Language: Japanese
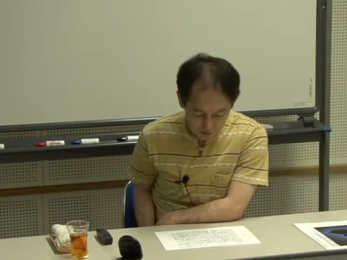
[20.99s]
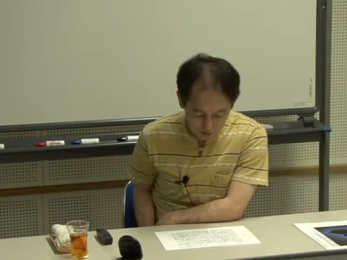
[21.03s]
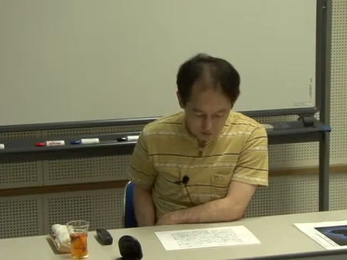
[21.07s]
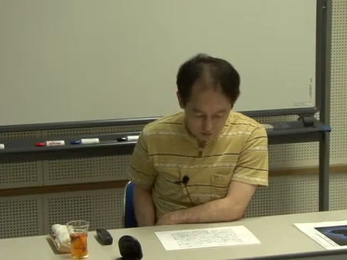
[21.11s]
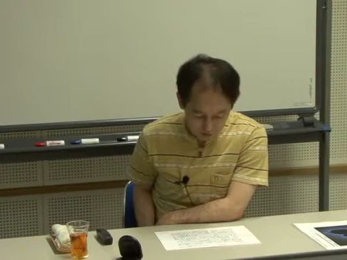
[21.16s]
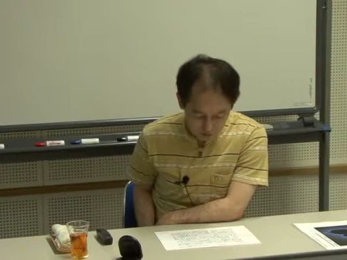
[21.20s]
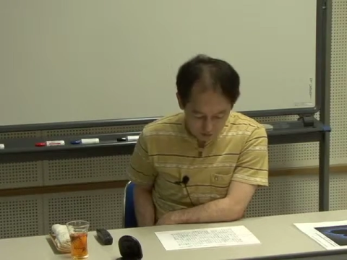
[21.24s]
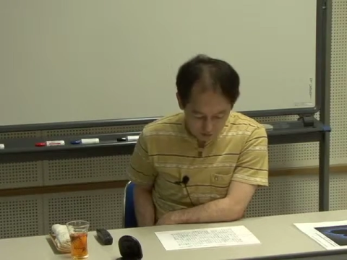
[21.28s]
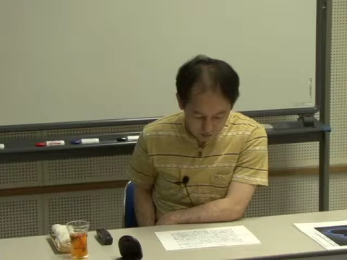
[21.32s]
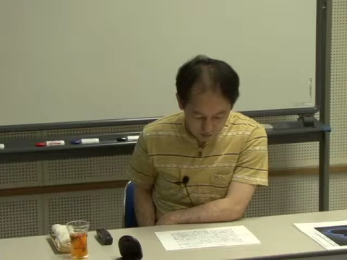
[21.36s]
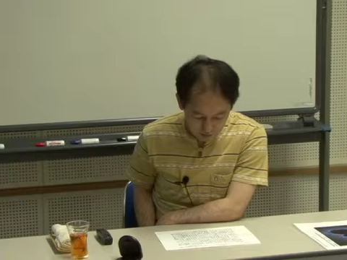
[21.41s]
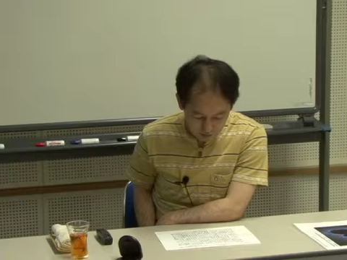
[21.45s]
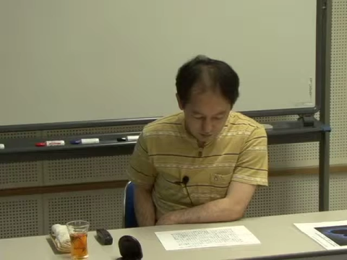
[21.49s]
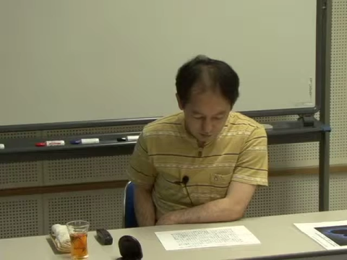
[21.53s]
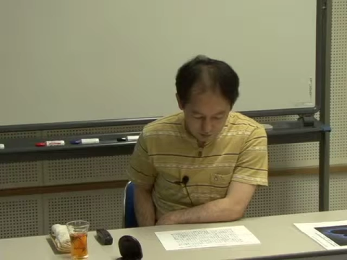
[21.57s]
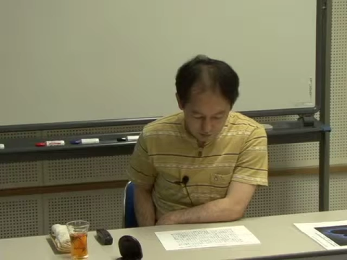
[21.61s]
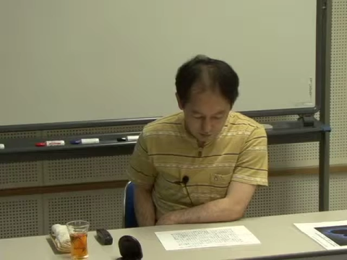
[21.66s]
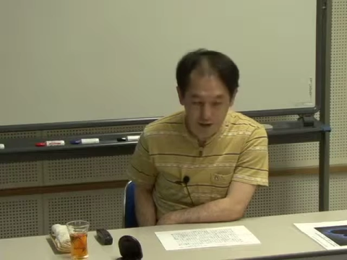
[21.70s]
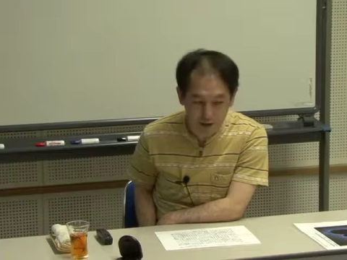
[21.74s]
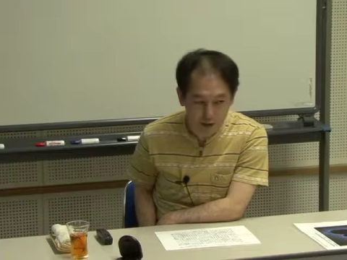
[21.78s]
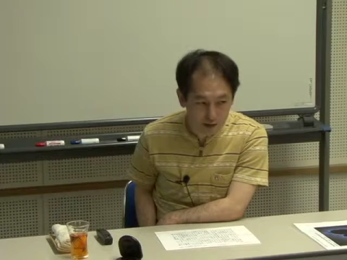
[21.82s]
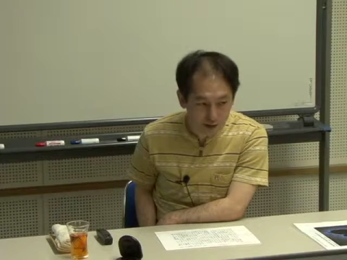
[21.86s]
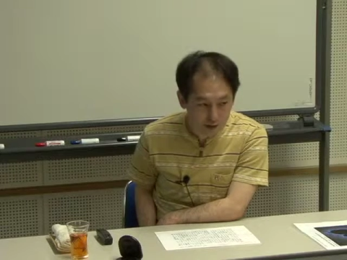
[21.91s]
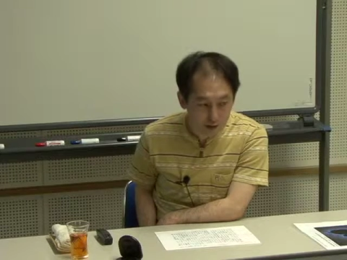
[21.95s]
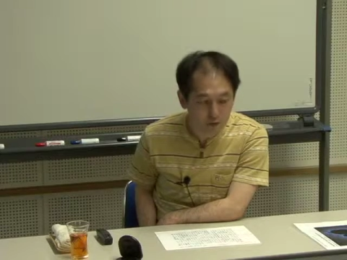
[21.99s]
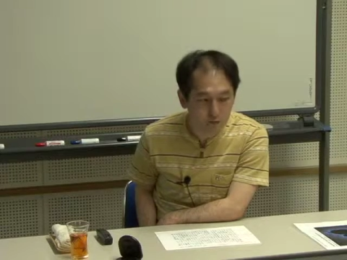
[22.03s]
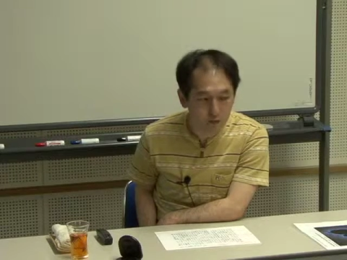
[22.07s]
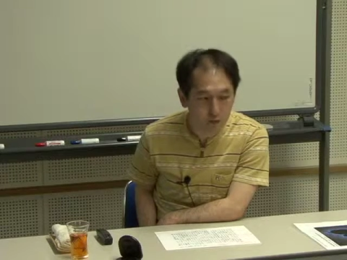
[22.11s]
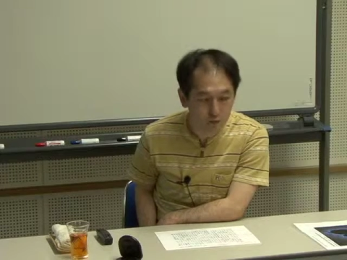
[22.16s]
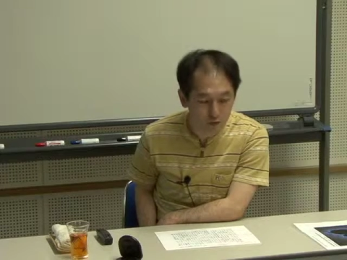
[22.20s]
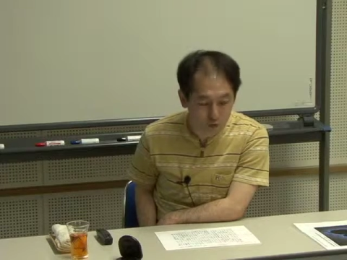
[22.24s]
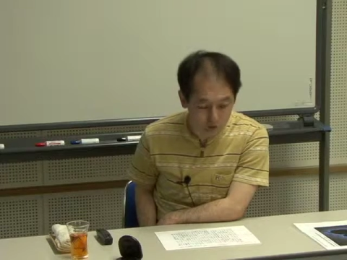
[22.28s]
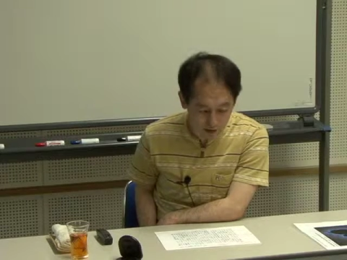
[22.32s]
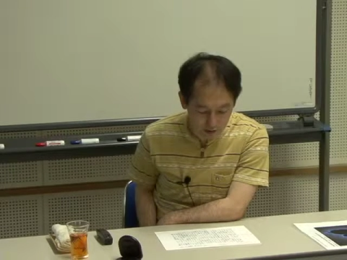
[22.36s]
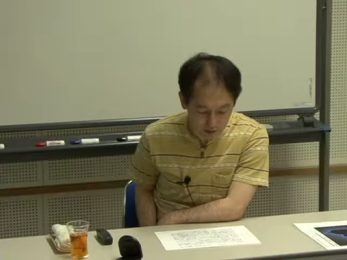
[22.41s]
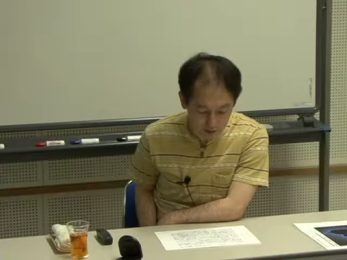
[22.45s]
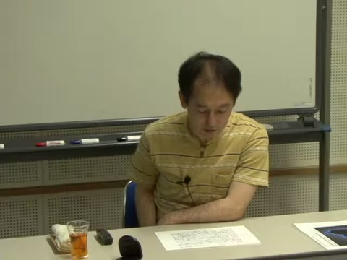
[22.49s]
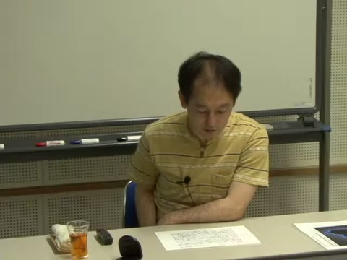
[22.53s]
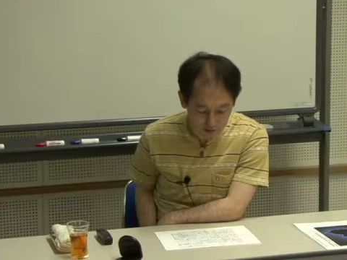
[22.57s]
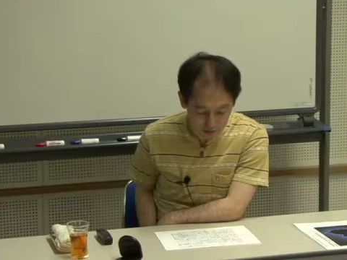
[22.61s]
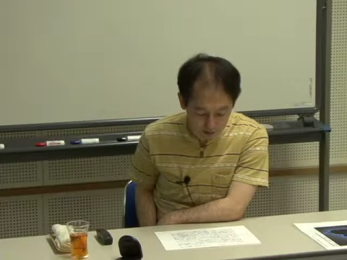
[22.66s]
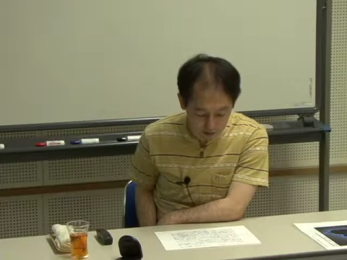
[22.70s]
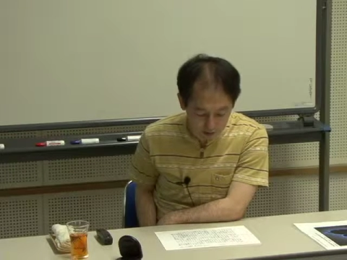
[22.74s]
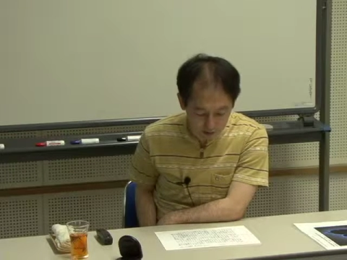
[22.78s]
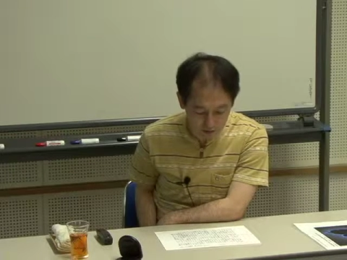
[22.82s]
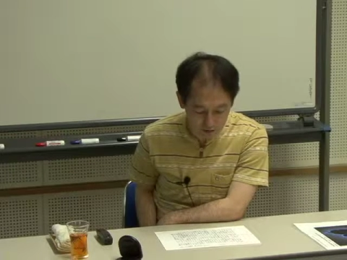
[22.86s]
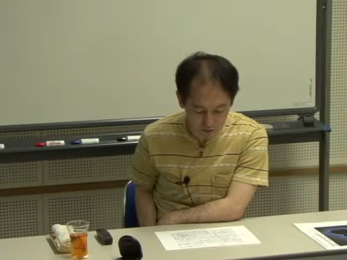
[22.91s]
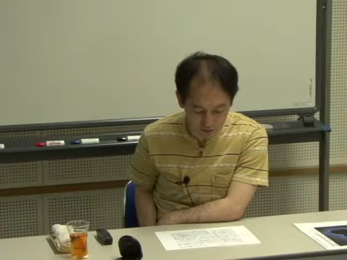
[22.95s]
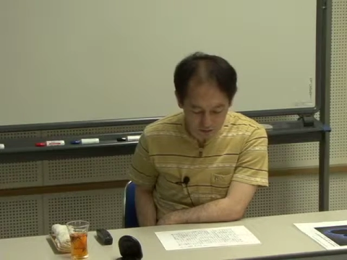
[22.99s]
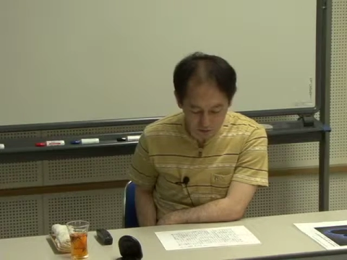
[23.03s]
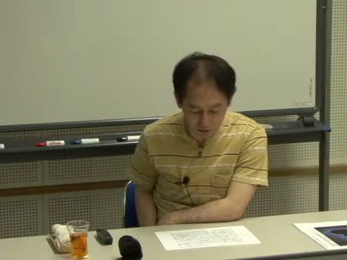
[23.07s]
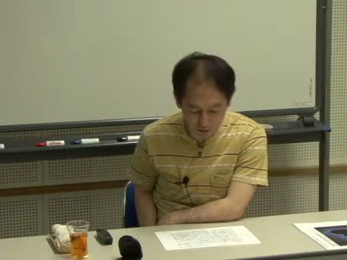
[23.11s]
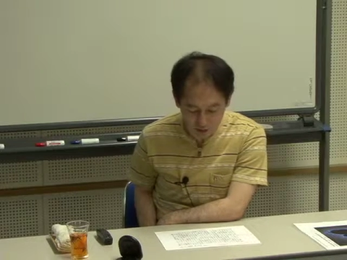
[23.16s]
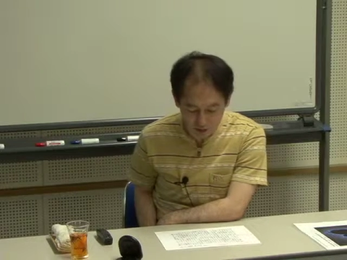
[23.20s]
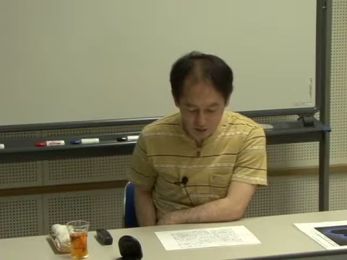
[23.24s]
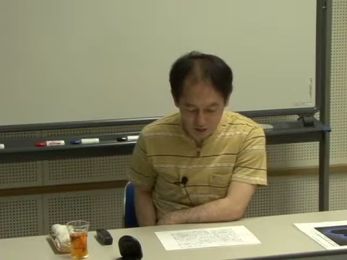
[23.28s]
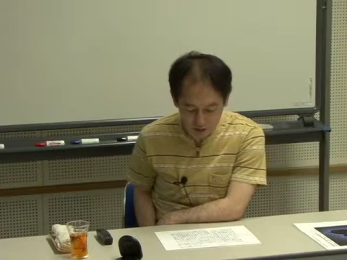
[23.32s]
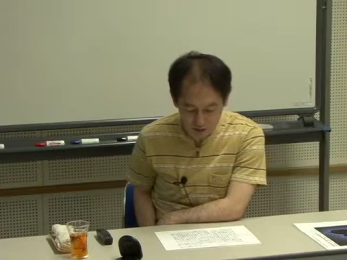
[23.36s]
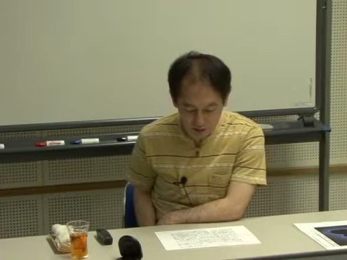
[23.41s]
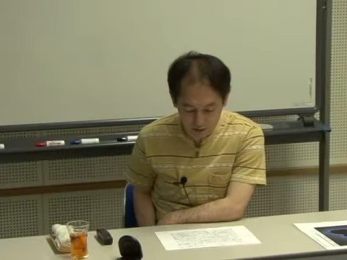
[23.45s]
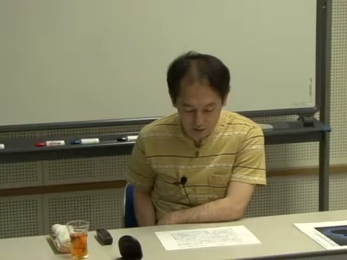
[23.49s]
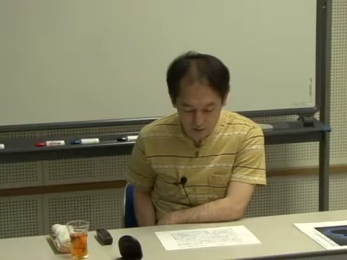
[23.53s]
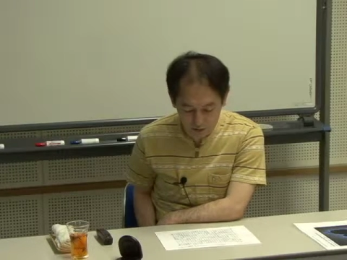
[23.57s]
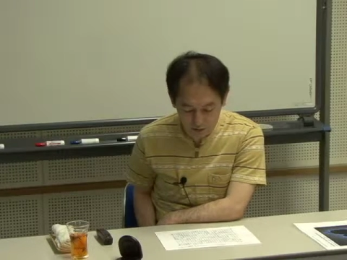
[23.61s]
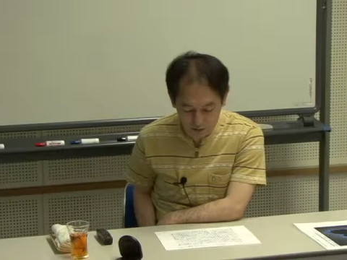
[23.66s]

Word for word: そのためには何が問題なのかということがやはり